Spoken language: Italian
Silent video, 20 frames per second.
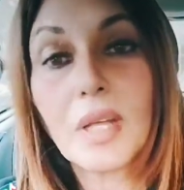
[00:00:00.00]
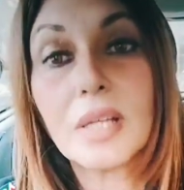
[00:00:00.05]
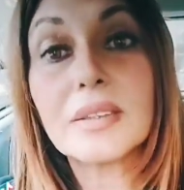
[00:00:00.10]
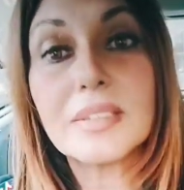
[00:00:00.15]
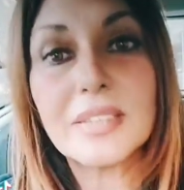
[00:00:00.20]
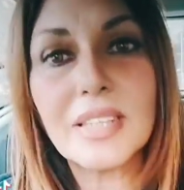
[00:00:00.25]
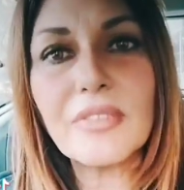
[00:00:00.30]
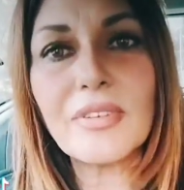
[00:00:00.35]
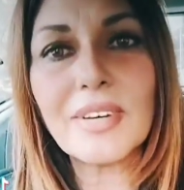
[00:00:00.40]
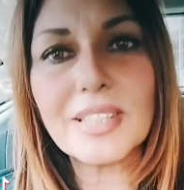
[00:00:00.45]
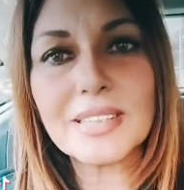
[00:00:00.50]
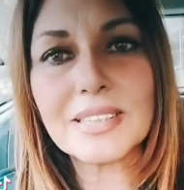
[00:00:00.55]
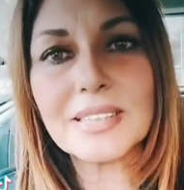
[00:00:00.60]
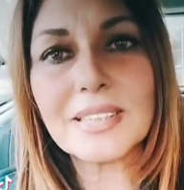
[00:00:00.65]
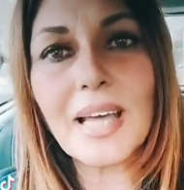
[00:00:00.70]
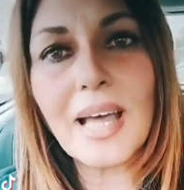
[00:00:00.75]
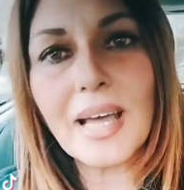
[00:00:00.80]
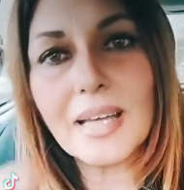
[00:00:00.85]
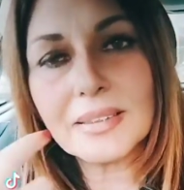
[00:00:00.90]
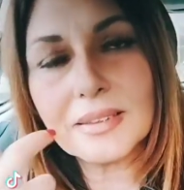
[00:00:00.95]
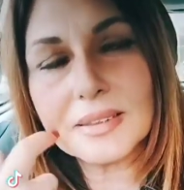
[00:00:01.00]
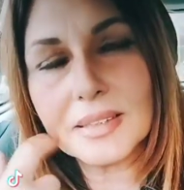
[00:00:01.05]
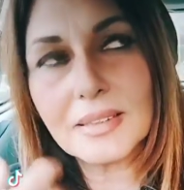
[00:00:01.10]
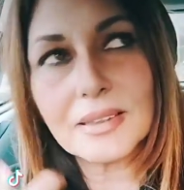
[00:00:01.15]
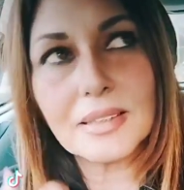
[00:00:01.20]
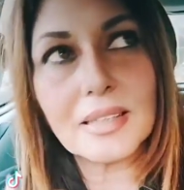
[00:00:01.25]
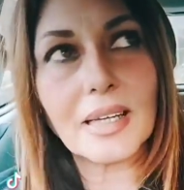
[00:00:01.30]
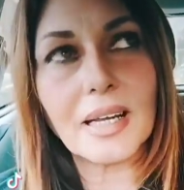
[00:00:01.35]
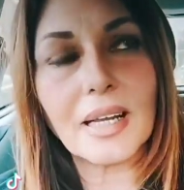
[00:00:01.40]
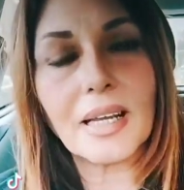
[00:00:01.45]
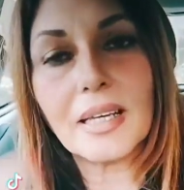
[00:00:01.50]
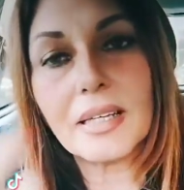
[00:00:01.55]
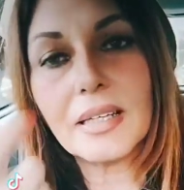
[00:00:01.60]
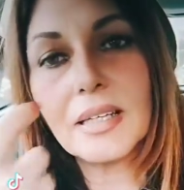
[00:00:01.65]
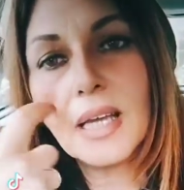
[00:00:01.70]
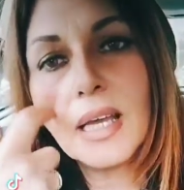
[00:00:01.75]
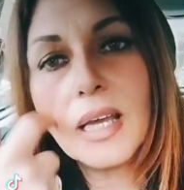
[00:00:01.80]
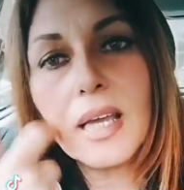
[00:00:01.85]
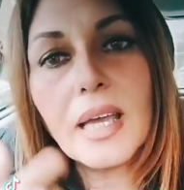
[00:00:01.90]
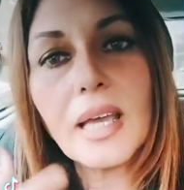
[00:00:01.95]
devastante
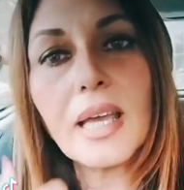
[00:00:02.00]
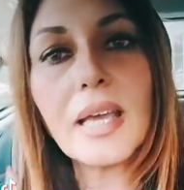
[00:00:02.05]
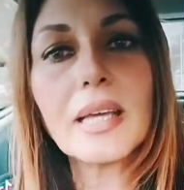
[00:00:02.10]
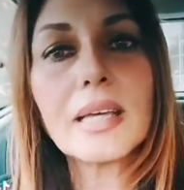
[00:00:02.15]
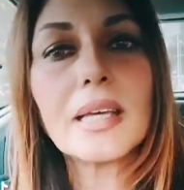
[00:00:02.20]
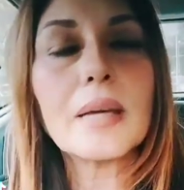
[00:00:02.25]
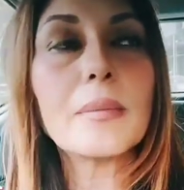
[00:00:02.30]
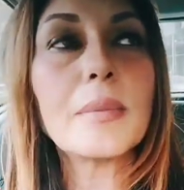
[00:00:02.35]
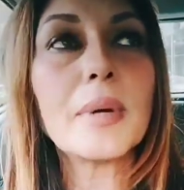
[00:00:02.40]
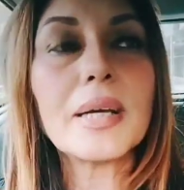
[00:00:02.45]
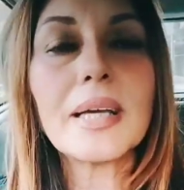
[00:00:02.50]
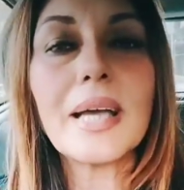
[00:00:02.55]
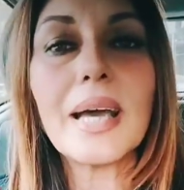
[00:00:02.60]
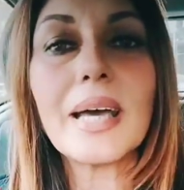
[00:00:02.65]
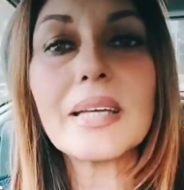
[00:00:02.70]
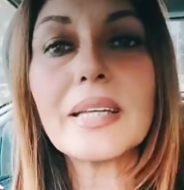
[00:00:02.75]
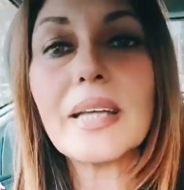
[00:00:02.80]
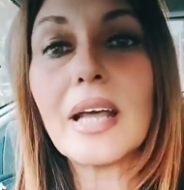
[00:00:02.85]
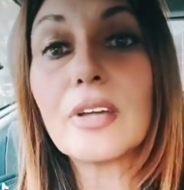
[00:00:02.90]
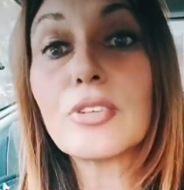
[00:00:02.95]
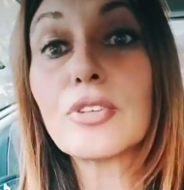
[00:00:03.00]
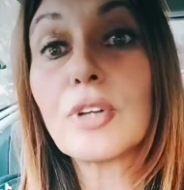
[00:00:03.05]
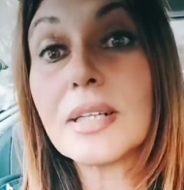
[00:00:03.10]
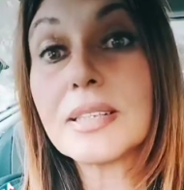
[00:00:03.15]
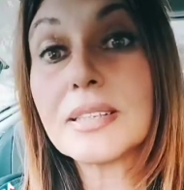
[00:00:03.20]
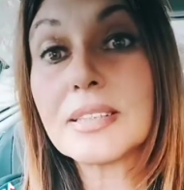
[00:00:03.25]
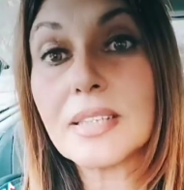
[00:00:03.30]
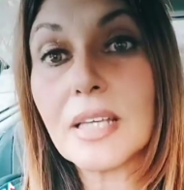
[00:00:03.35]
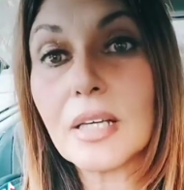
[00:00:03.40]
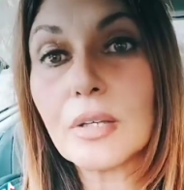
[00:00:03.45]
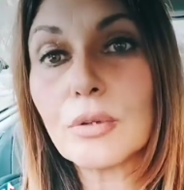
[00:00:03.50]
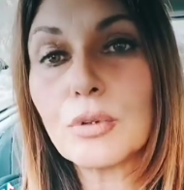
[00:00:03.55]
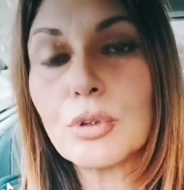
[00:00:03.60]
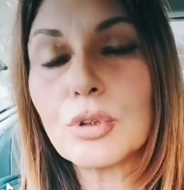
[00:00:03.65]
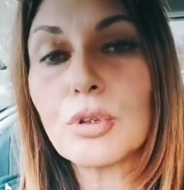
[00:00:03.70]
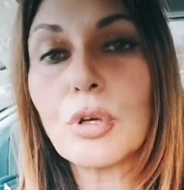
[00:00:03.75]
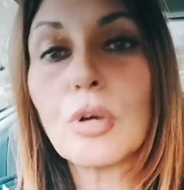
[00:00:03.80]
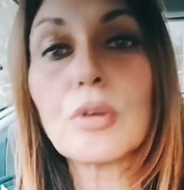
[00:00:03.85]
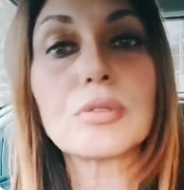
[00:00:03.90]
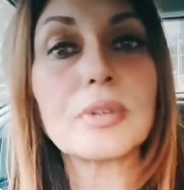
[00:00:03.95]
direi è che magari hanno al
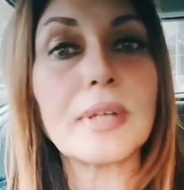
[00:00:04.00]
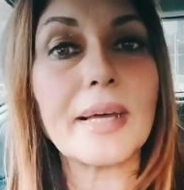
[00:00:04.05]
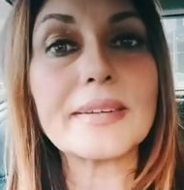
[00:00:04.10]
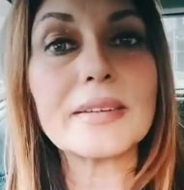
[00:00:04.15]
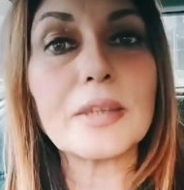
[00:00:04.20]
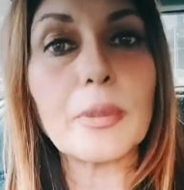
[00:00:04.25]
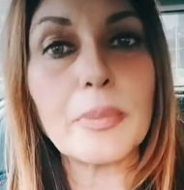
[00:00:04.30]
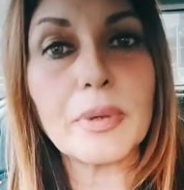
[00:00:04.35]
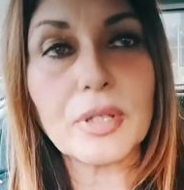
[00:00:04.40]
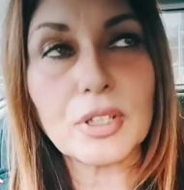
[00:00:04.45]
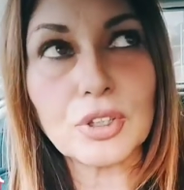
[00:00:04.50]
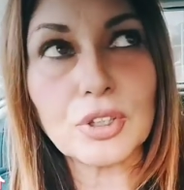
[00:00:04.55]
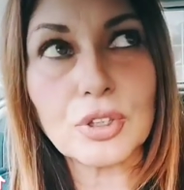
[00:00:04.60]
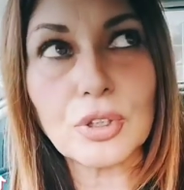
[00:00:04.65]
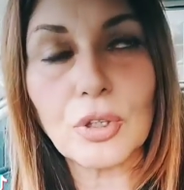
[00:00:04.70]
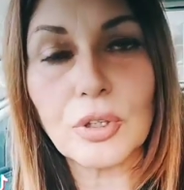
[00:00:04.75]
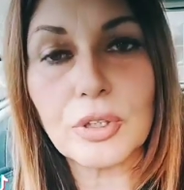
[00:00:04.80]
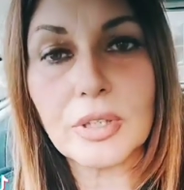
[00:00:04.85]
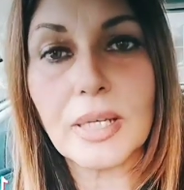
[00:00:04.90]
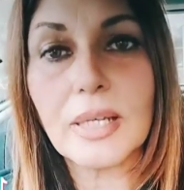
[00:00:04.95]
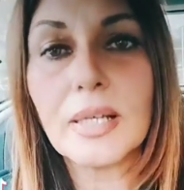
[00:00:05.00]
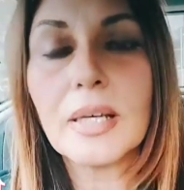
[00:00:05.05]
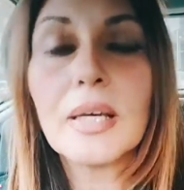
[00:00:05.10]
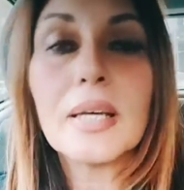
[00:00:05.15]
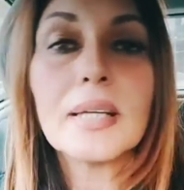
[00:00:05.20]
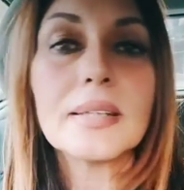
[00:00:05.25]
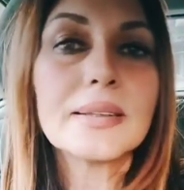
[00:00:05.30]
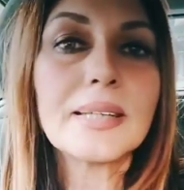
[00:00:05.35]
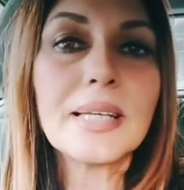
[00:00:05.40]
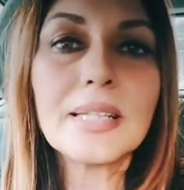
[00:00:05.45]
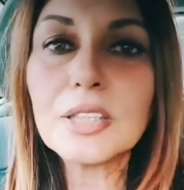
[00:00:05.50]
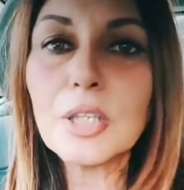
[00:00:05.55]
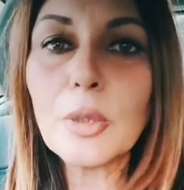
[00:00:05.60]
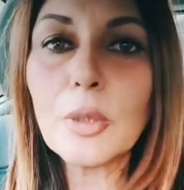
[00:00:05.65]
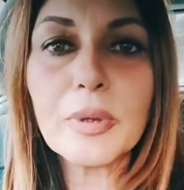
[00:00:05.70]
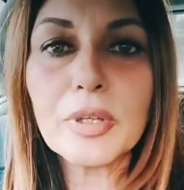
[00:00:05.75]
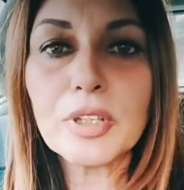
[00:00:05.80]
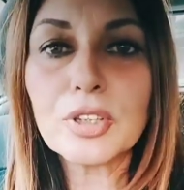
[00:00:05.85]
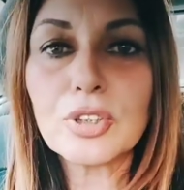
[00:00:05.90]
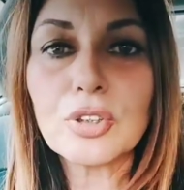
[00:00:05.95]
seguito tante persone
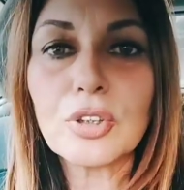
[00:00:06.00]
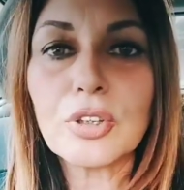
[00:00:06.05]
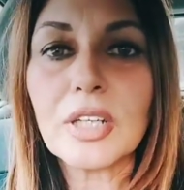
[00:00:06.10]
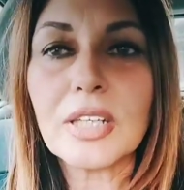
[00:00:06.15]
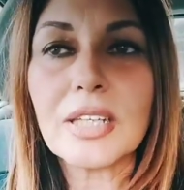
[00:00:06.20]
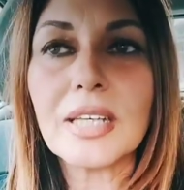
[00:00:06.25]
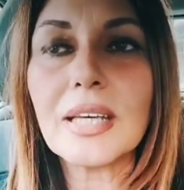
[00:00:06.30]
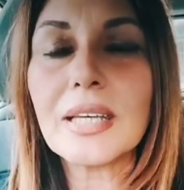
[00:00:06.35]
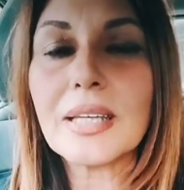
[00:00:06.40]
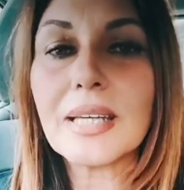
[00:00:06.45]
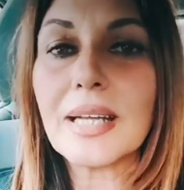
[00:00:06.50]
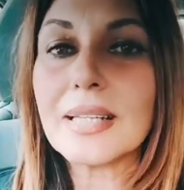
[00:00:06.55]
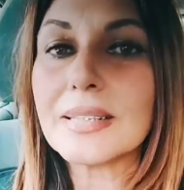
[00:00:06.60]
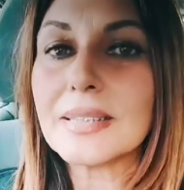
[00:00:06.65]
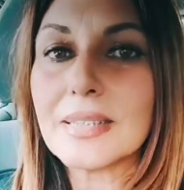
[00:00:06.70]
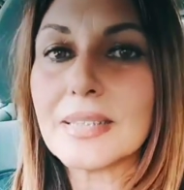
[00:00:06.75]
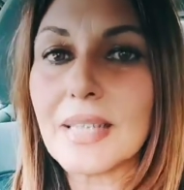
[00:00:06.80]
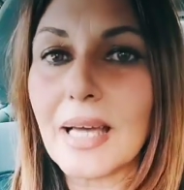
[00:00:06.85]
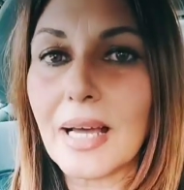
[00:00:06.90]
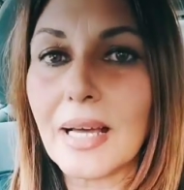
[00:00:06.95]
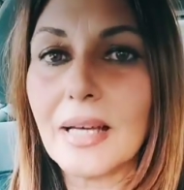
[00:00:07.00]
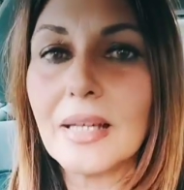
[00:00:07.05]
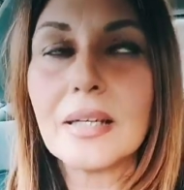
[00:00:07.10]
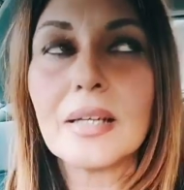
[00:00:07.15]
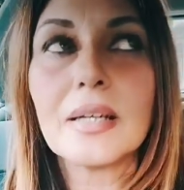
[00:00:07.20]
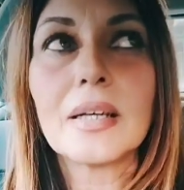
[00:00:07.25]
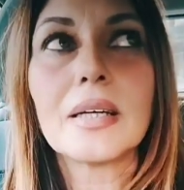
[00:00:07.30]
tante persone che in realtà